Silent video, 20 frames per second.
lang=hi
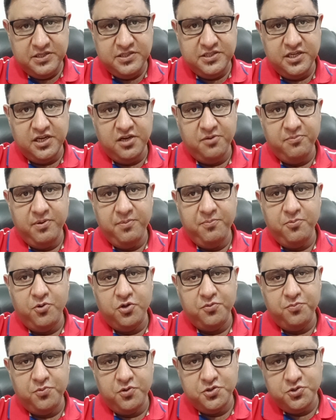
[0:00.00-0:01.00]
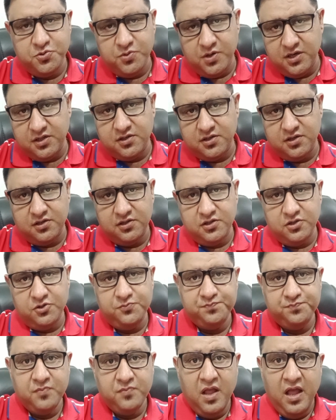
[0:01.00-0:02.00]
इस चैनल में बहुत बहुत स्वागत करता
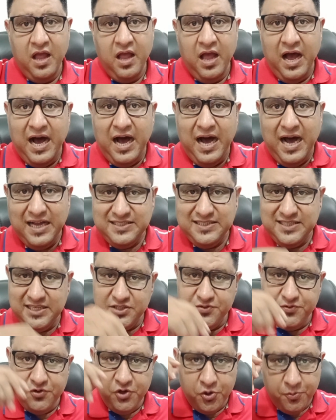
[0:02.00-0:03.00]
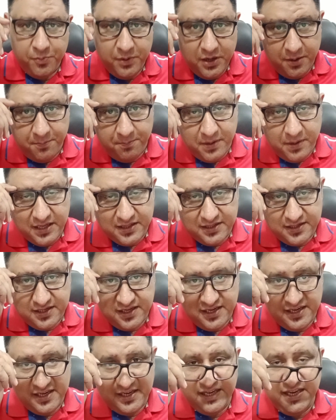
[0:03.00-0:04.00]
हूँ आज की इस वीडियो में हम बात
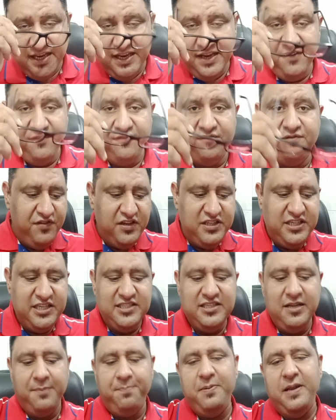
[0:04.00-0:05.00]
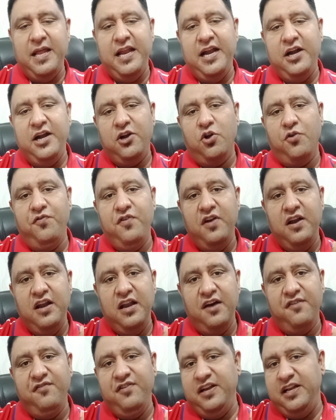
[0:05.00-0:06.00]
करेंगे विच इज़ द प्लानट ऑफ
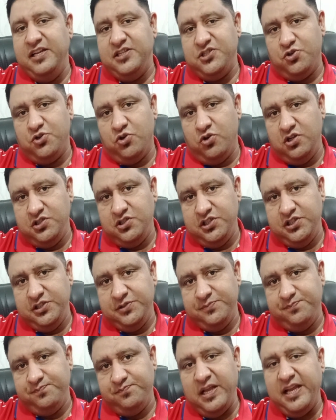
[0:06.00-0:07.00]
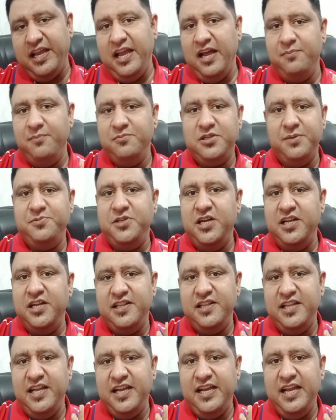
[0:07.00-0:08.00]
लव इन एस्ट्रोलॉजी देखिए हम सब
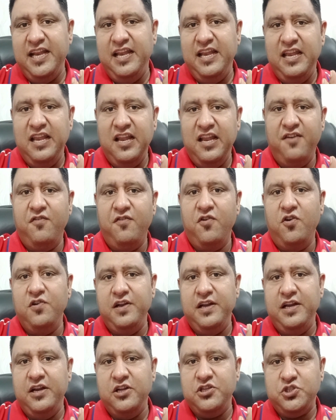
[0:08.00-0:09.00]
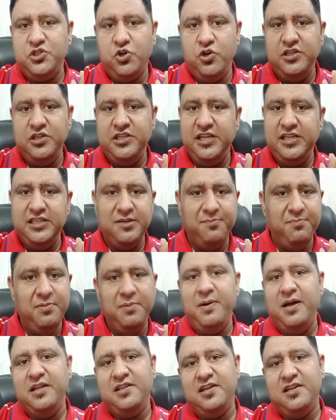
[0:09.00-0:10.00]
जानते हैं कि लव इन एस्ट्रोलॉजी की जब
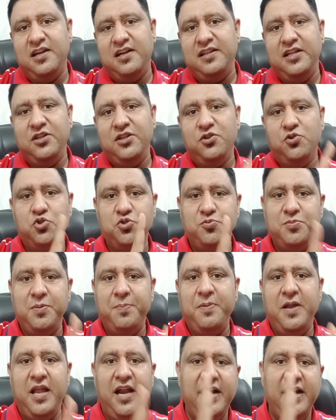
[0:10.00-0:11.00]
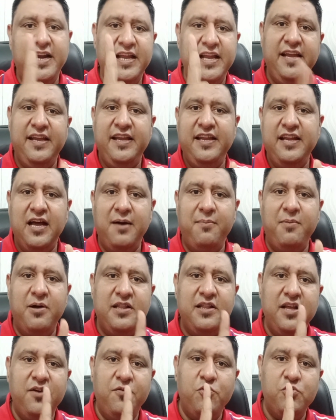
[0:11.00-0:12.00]
भी बात करते हैं तो उसमें प्लानट एक ही नाम
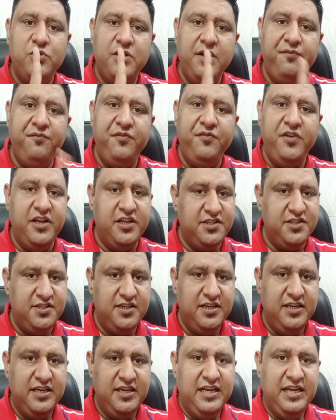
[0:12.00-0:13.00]
आता है वो होता है वीनस